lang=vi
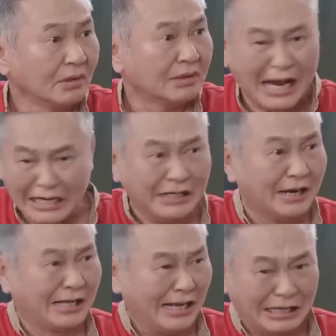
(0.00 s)
gia đình
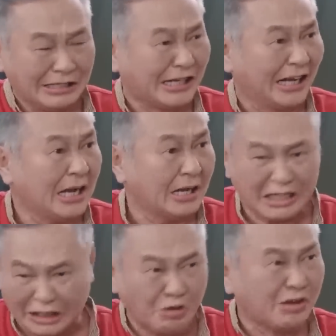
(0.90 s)
người gia đình như vậy đó hả
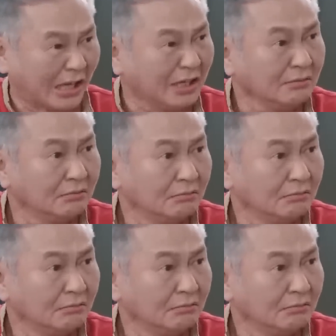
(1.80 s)
cái kiểu như vậy